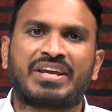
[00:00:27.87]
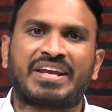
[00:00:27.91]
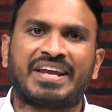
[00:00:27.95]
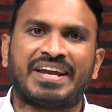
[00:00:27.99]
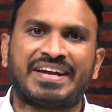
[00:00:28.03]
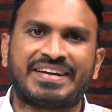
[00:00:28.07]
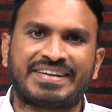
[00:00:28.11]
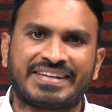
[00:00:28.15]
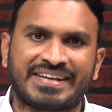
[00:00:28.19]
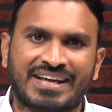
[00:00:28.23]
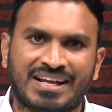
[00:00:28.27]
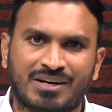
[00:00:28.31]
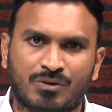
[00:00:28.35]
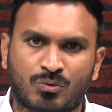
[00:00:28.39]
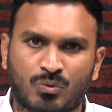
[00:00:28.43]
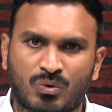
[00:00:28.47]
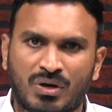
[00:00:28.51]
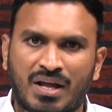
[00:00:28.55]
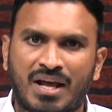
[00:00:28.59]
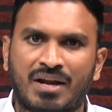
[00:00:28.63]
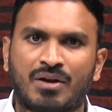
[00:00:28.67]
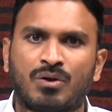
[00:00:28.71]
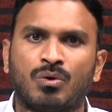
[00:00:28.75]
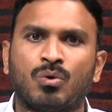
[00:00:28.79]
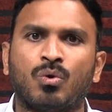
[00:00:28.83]
కేటీఆర్
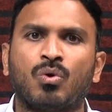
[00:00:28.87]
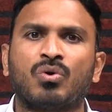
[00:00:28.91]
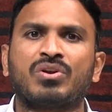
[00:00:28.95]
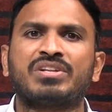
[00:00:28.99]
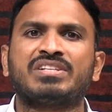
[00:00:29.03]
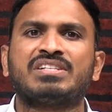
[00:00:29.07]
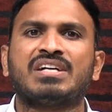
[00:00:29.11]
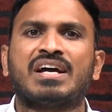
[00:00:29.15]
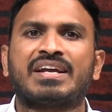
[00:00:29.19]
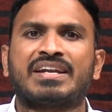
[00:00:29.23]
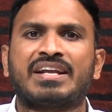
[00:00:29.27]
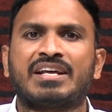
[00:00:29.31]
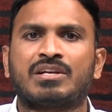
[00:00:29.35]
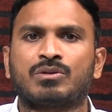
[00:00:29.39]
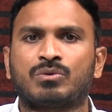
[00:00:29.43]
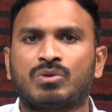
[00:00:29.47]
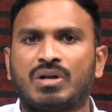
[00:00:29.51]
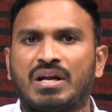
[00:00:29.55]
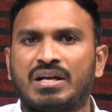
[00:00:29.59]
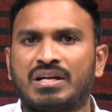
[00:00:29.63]
కూడా నోరు జారారు